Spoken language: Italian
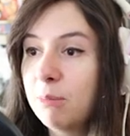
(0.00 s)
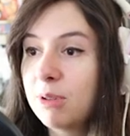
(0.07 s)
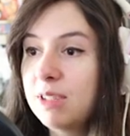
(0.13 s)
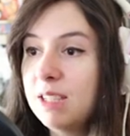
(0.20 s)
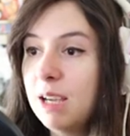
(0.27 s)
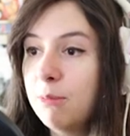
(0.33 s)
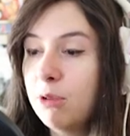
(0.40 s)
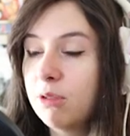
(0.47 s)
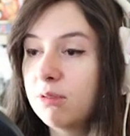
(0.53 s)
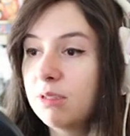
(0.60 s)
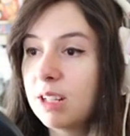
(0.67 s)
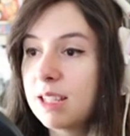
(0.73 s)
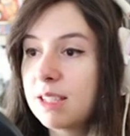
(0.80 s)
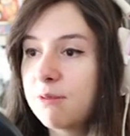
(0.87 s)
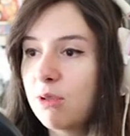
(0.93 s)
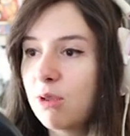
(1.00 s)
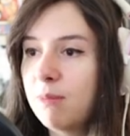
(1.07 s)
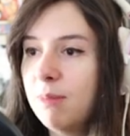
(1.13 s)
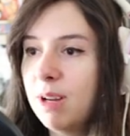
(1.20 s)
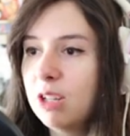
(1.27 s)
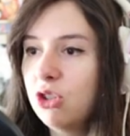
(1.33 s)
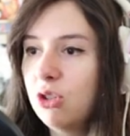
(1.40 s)
Possiamo
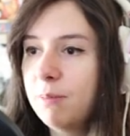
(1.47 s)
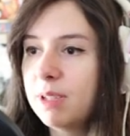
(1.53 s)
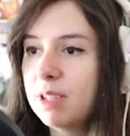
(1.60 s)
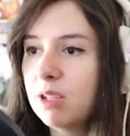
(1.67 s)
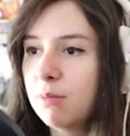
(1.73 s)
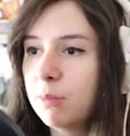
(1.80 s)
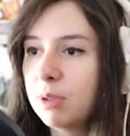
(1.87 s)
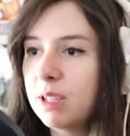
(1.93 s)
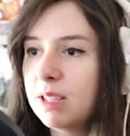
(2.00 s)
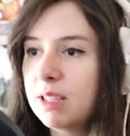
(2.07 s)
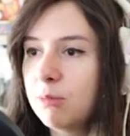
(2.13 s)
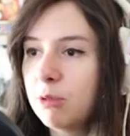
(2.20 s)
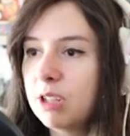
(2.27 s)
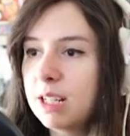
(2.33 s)
trasformarci, io pensavo potessimo